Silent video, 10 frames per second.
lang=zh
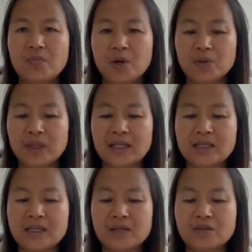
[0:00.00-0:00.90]
爆出来
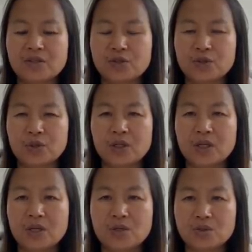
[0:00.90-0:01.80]
的消息说，
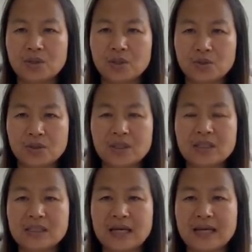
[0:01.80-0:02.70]
孙立
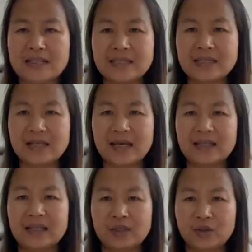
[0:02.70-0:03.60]
军在新西
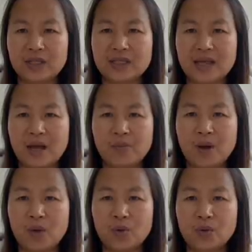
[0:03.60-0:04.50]
兰呢有一个藏
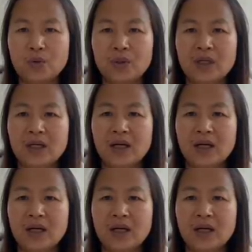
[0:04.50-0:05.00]
宝库，